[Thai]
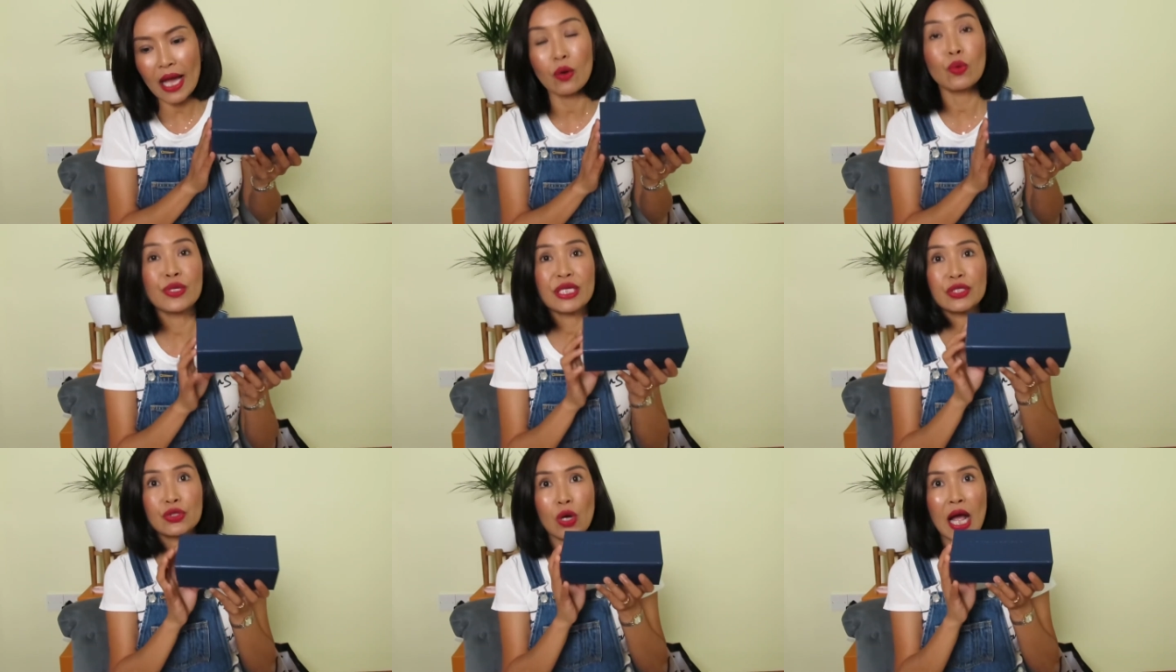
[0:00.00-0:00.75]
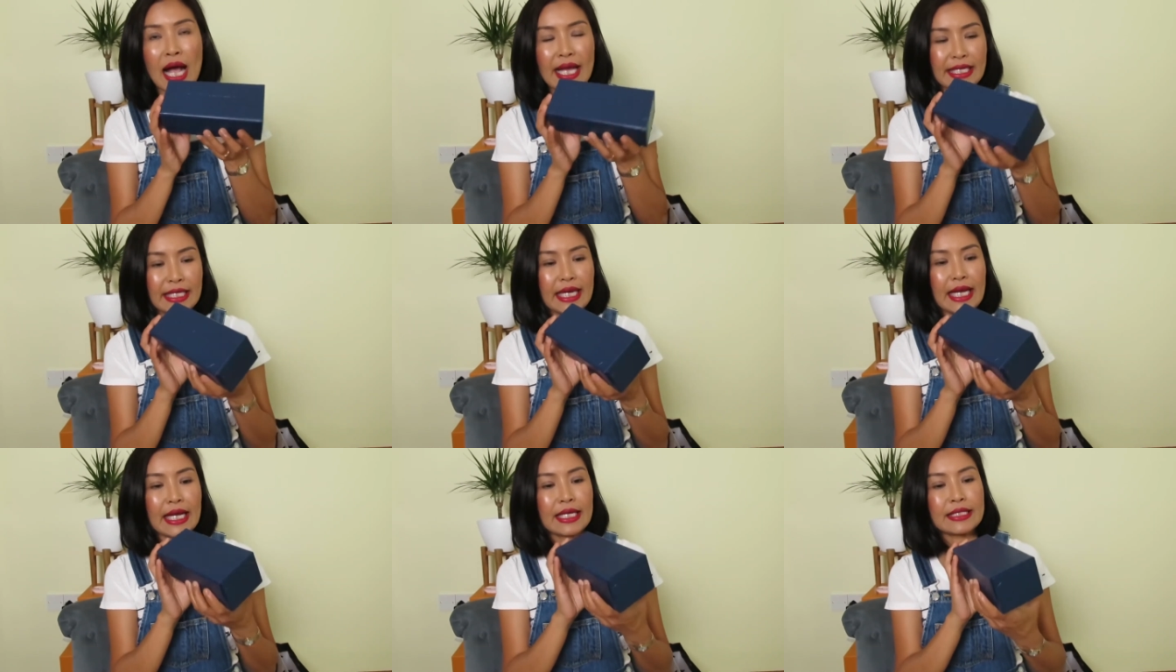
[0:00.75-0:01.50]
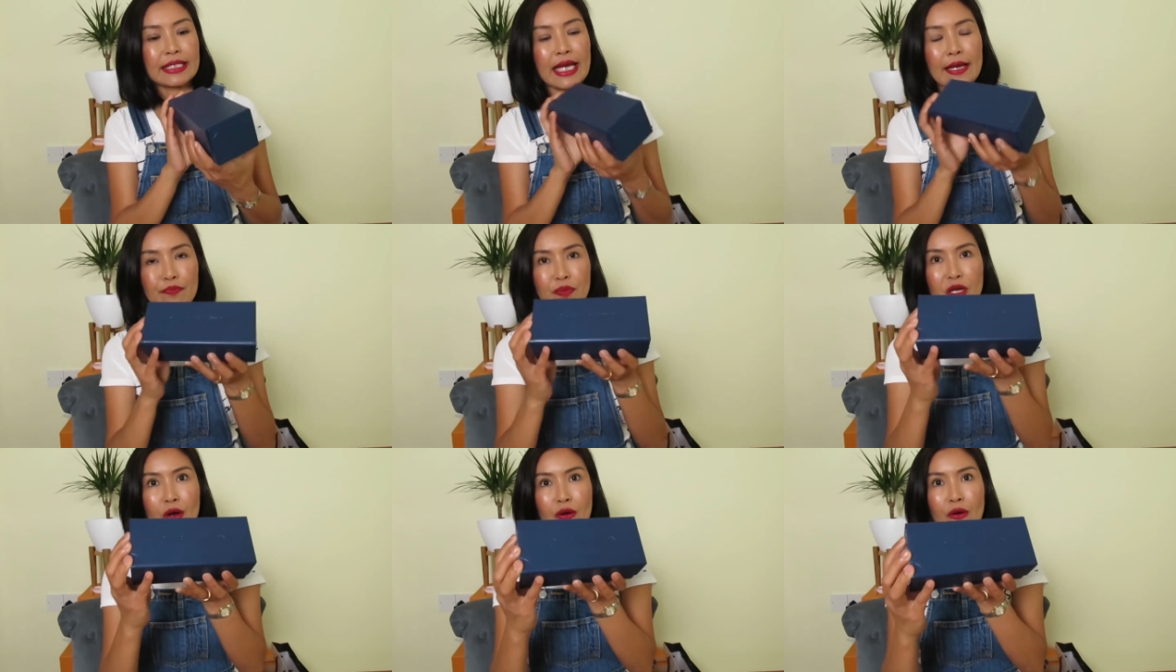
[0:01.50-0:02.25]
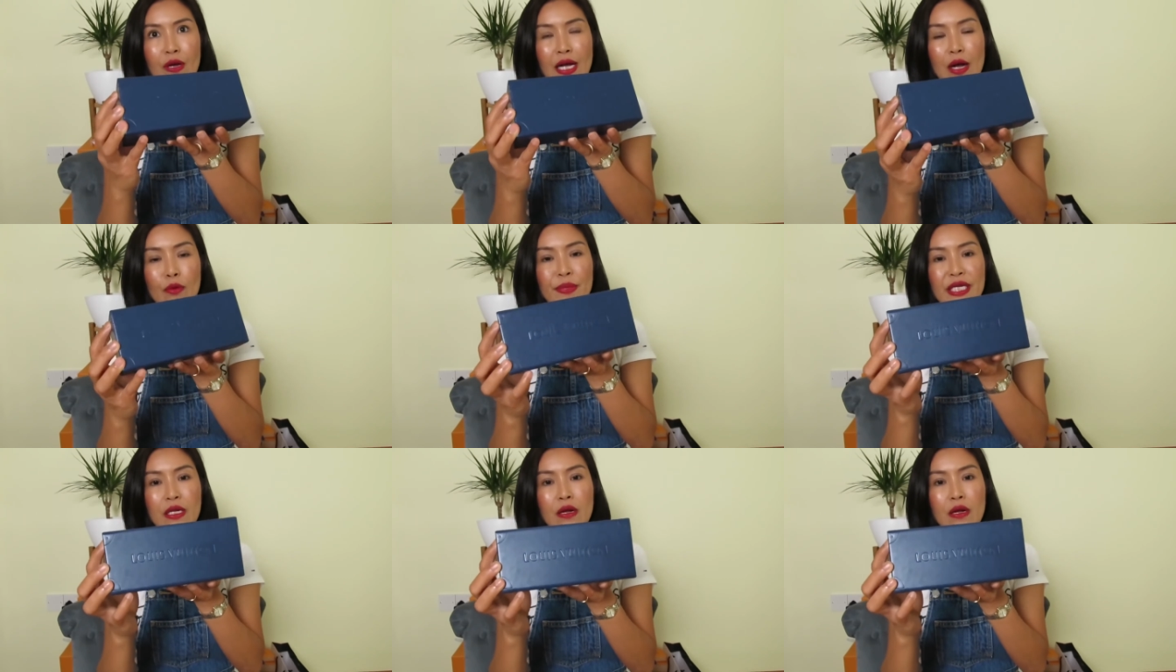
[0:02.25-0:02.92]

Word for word: LV Dry นะคะ เนี่ยกล่องของเขาเป็น